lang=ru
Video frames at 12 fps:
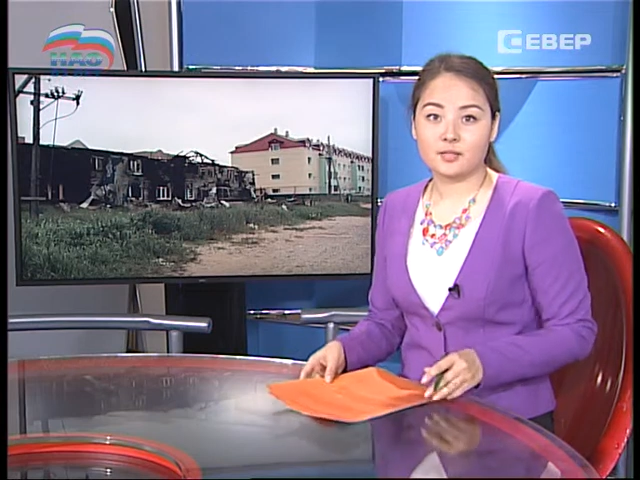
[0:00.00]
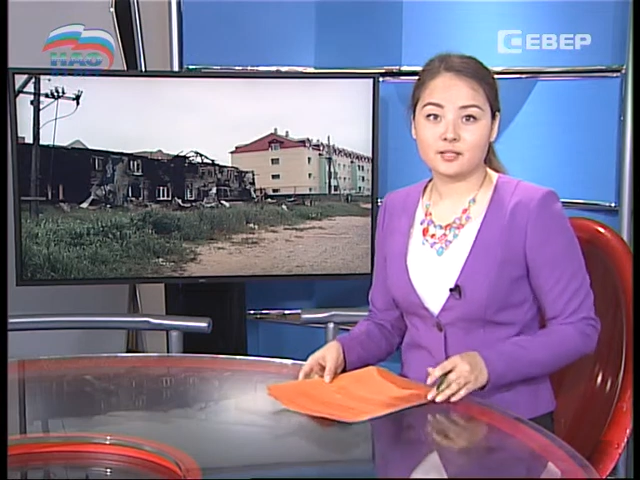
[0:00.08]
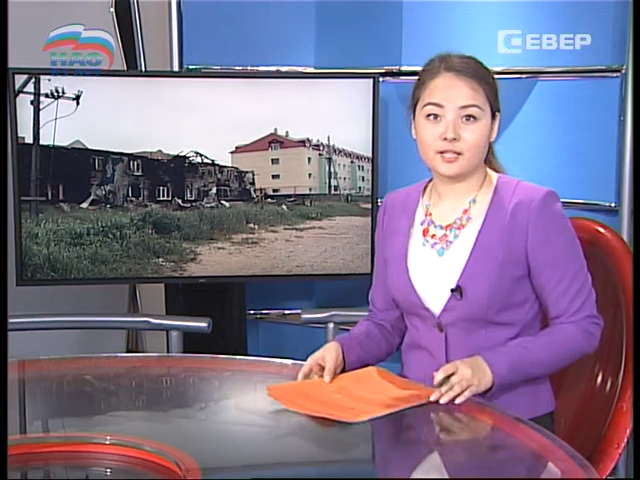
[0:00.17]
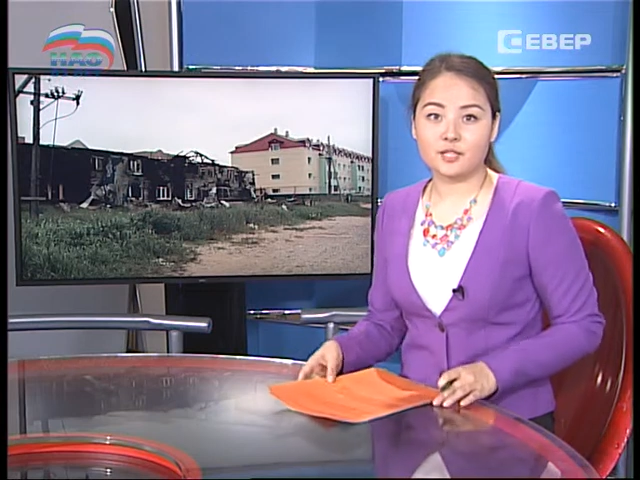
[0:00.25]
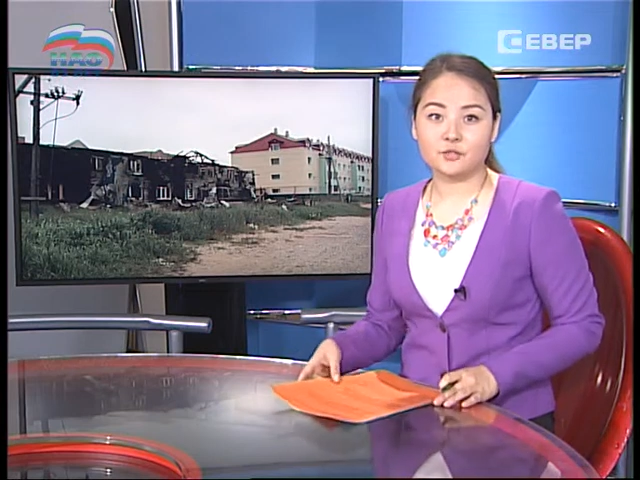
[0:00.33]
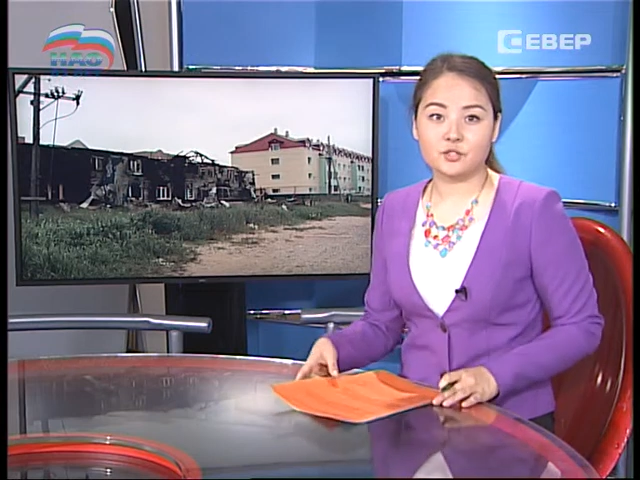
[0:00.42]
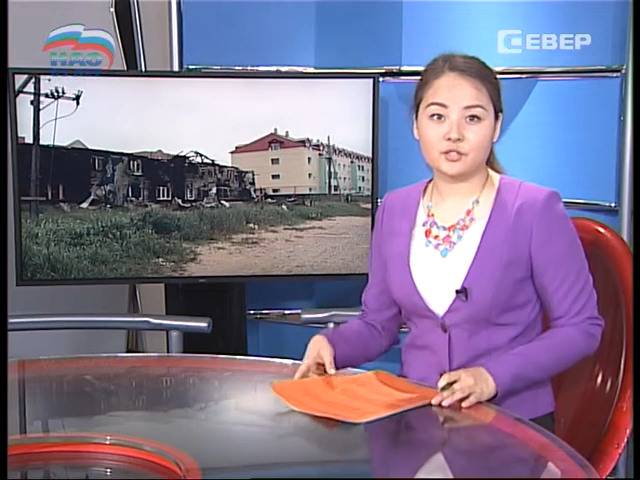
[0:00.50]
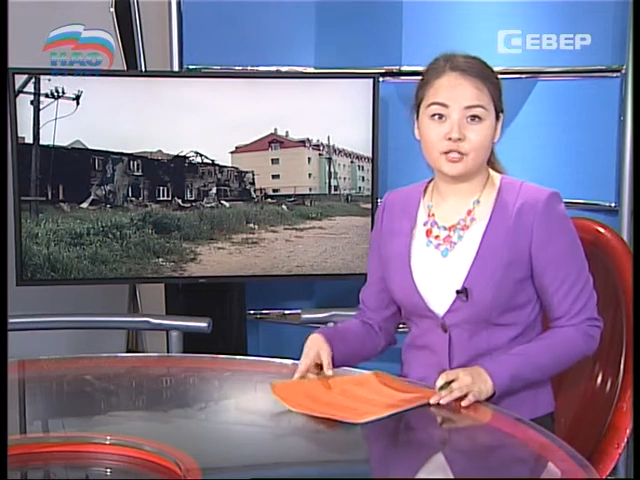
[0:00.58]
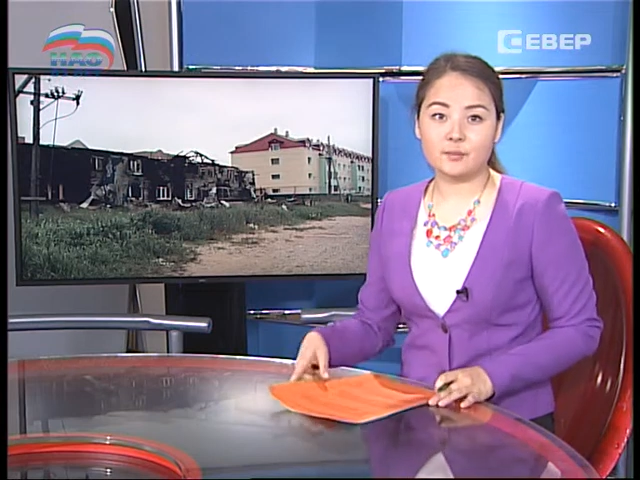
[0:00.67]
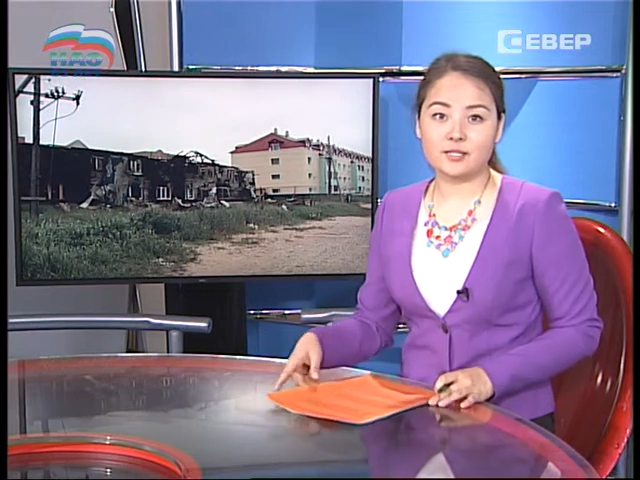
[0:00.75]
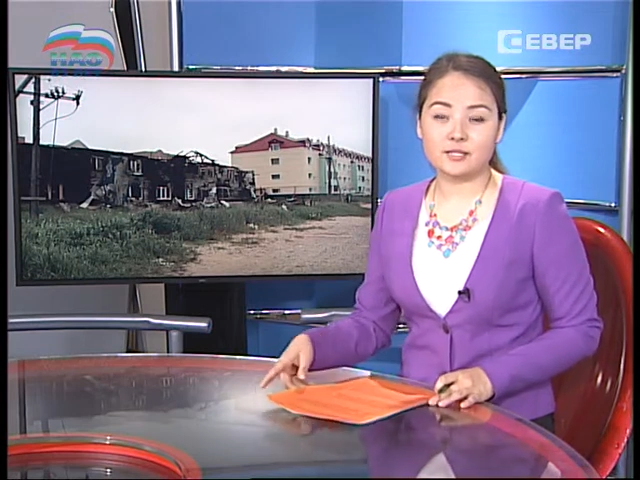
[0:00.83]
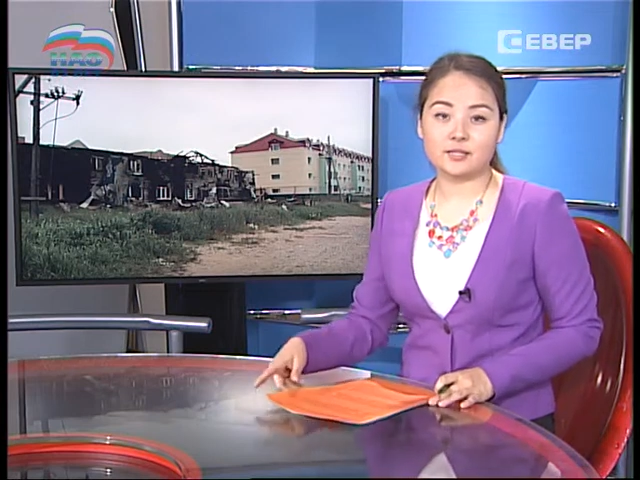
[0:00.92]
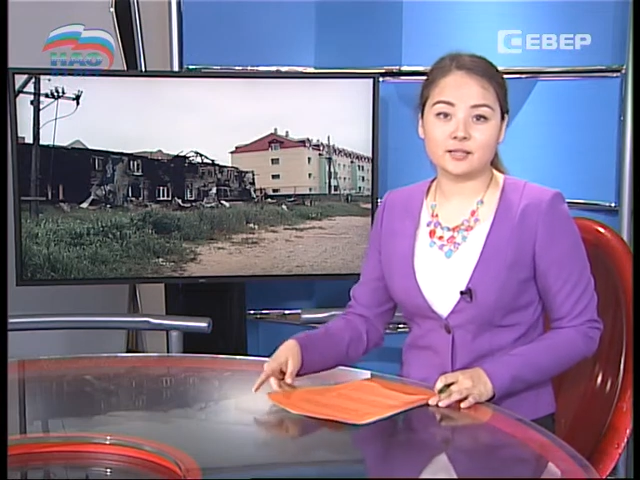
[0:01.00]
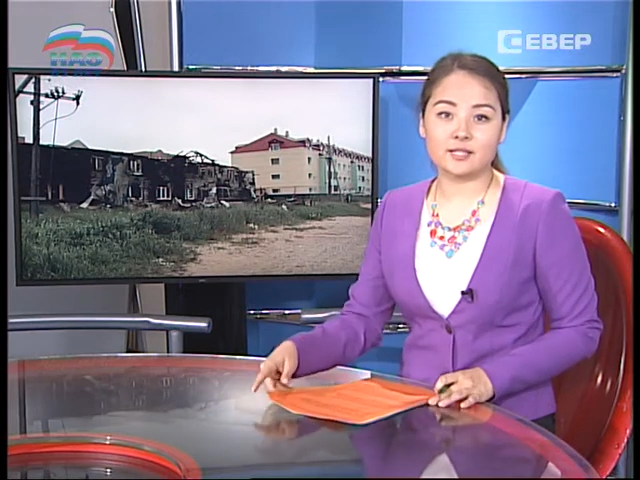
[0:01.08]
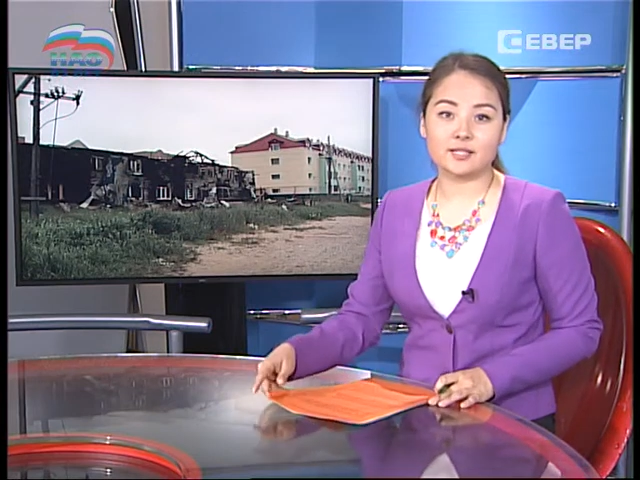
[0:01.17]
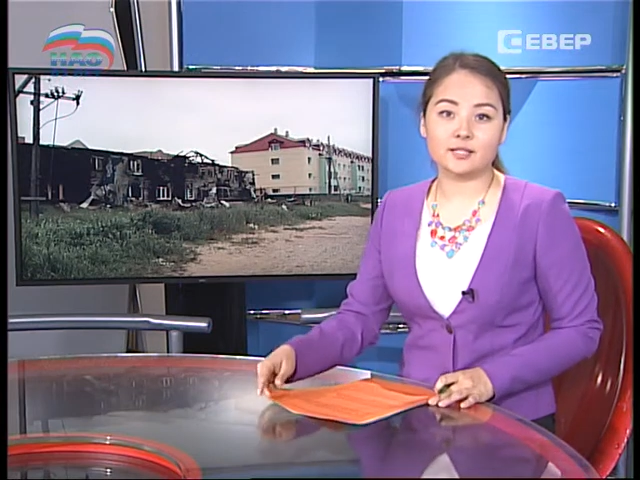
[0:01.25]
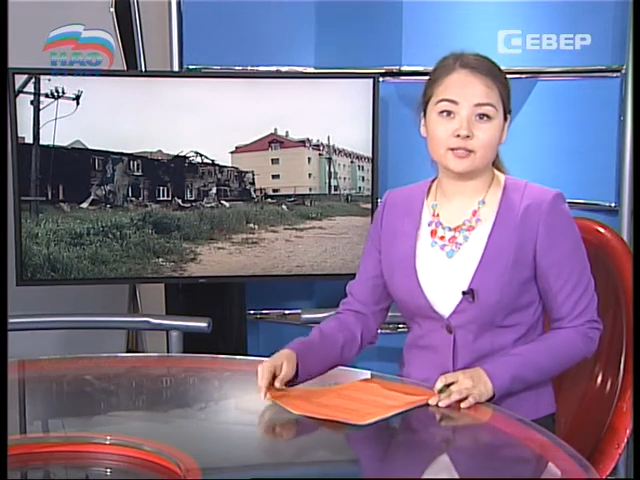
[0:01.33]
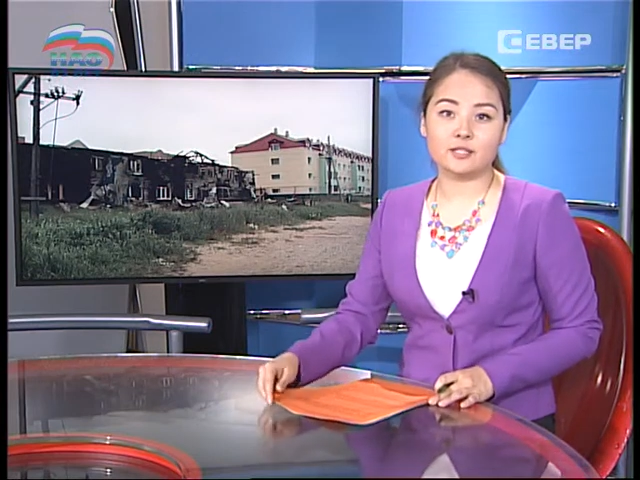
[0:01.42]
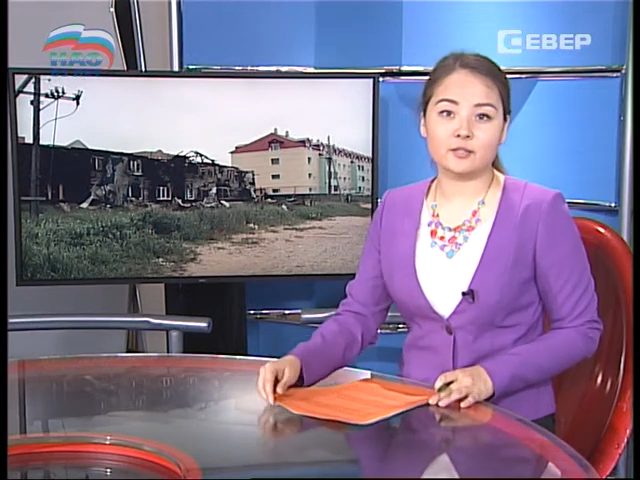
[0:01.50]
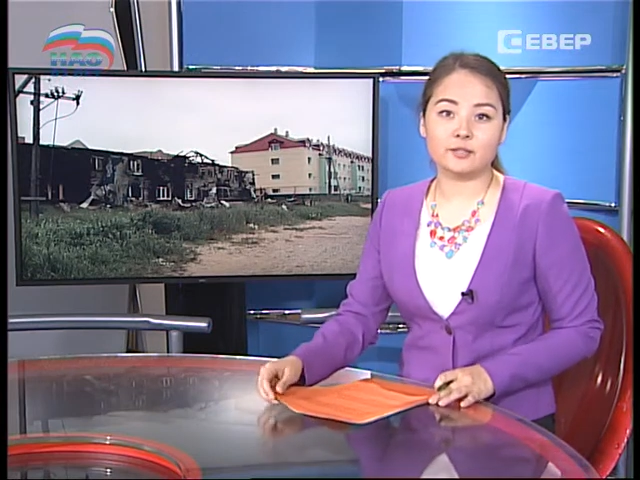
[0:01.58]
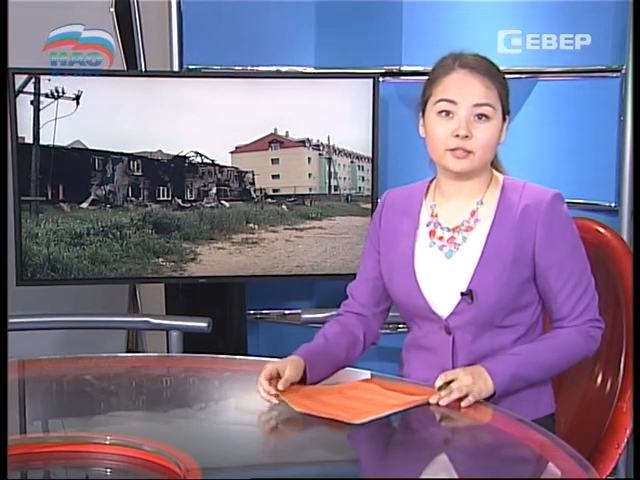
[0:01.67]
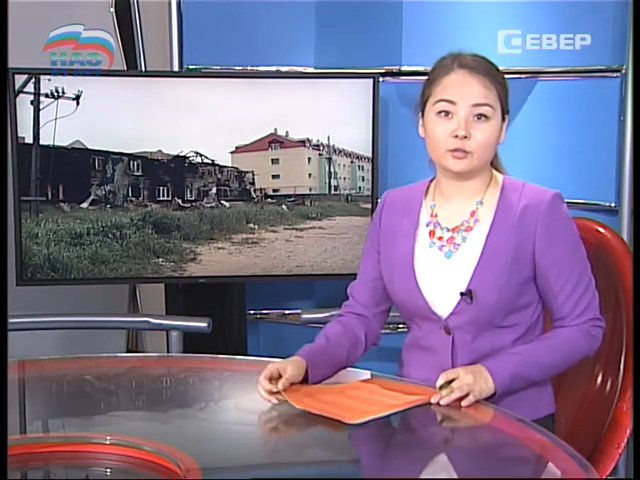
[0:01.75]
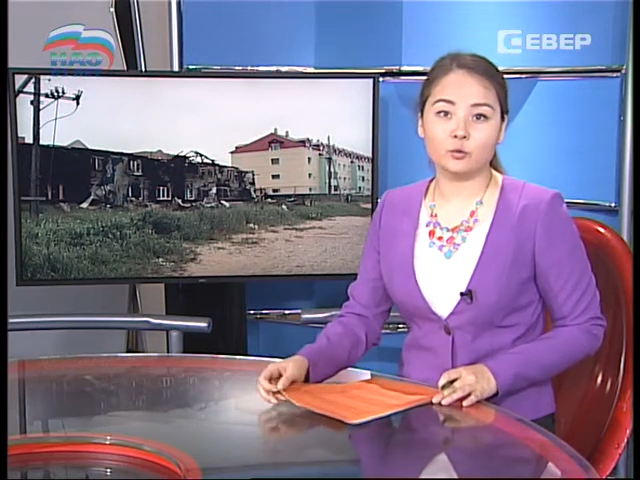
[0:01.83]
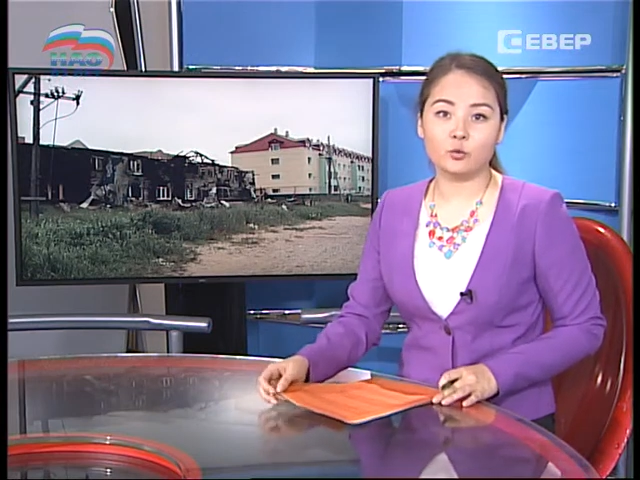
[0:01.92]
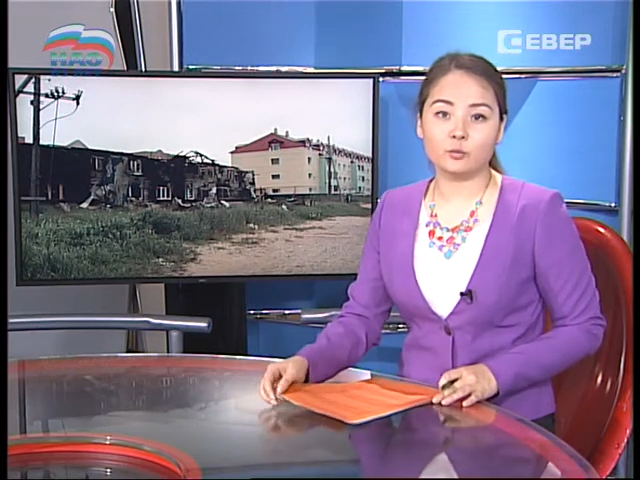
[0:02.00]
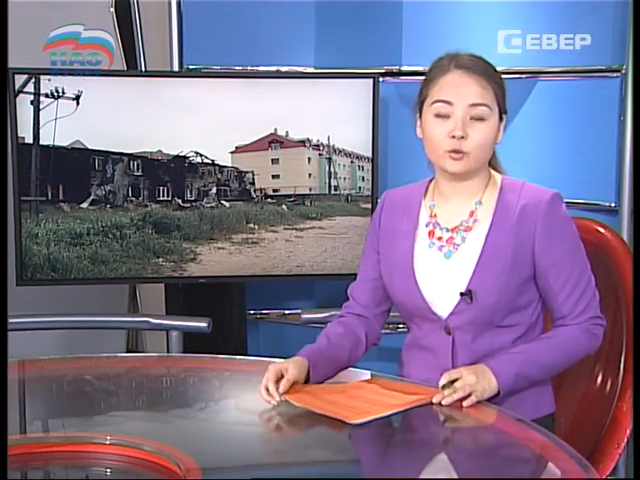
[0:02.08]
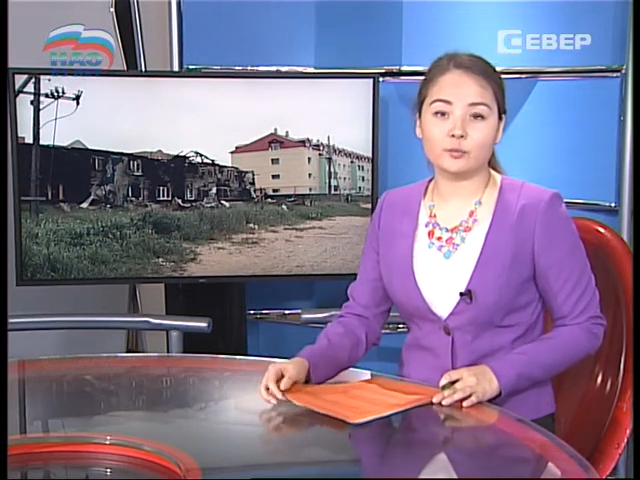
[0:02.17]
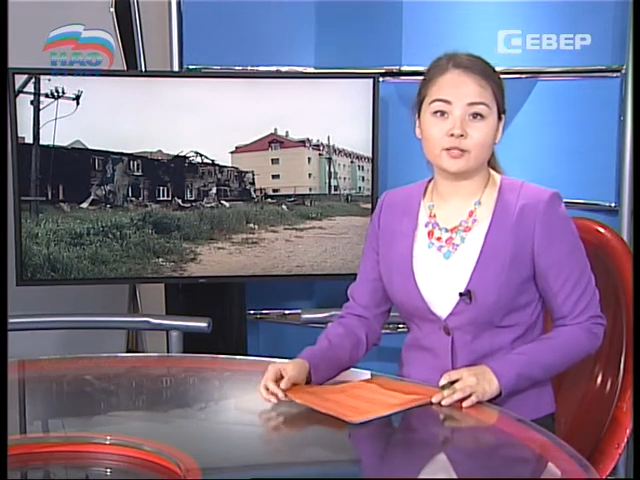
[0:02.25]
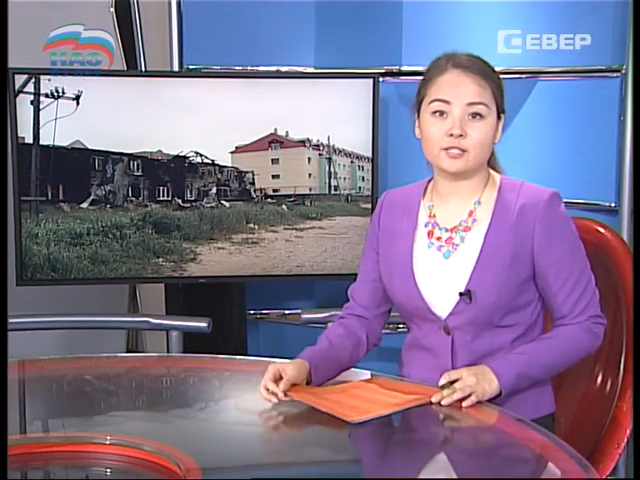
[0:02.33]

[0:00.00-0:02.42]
Сгоревший три месяца назад деревянный дом номер